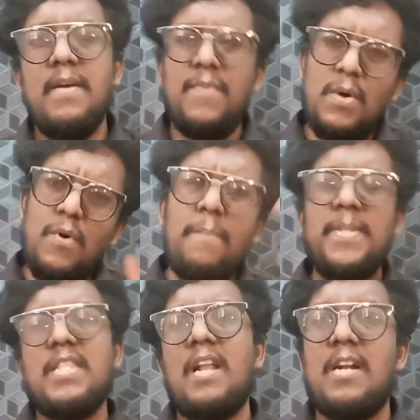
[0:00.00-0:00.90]
எவ்வளவோ
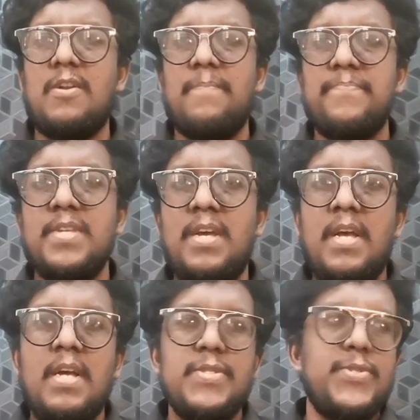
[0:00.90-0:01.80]
பித்தலாட்டம்
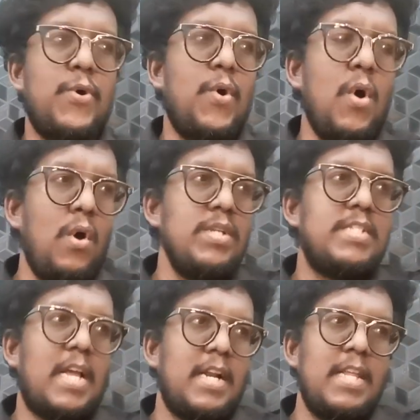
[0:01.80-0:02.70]
ஸோ
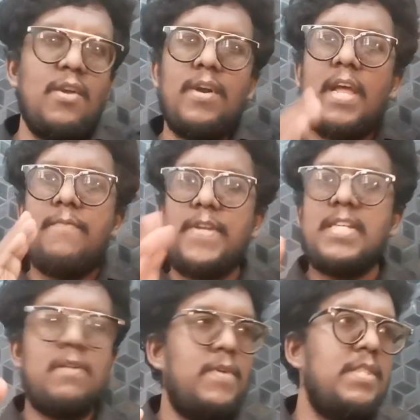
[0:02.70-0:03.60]
ஜனனியோட
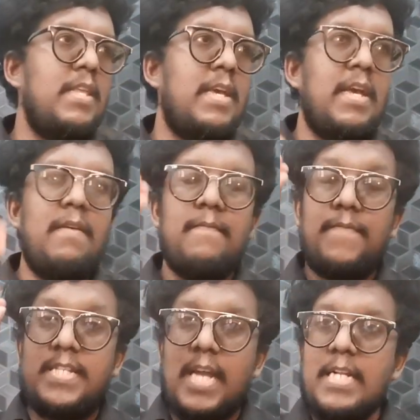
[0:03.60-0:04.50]
எவிக்ஷன் வந்து
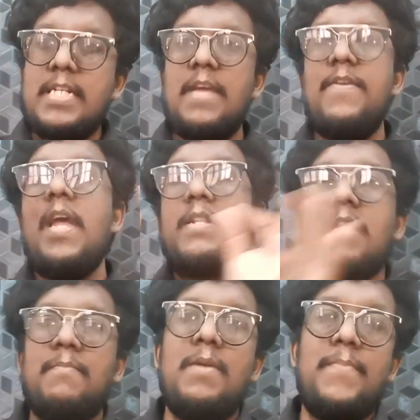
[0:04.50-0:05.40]
விஜய் டிவி
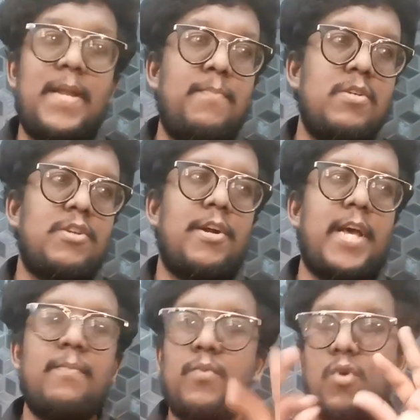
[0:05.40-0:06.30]
அண்ட் தமிழ் பிக்
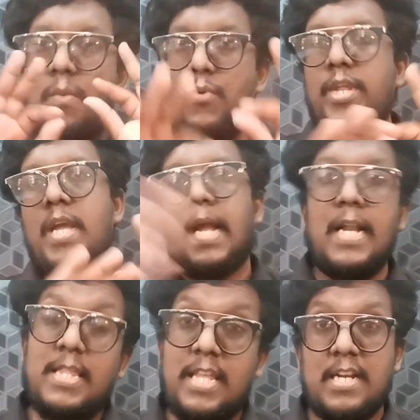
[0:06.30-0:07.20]
பாஸோட முகமூடிய
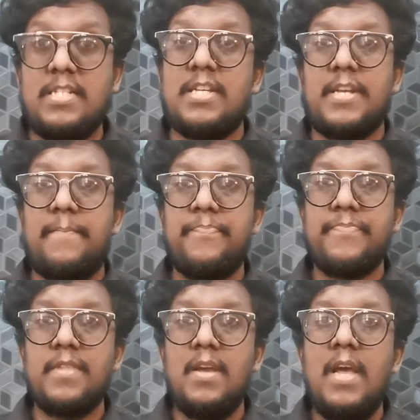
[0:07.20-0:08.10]
கிழித்தறிஞ்சது
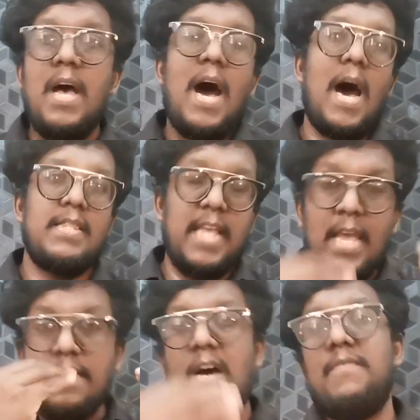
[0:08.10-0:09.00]

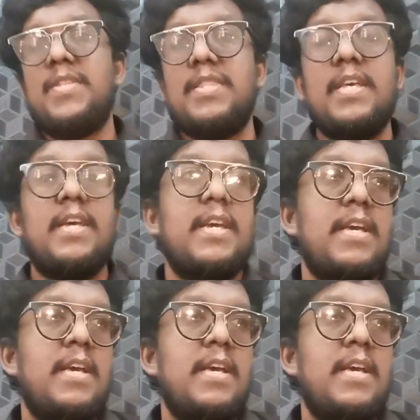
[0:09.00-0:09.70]
அதே நான் வந்து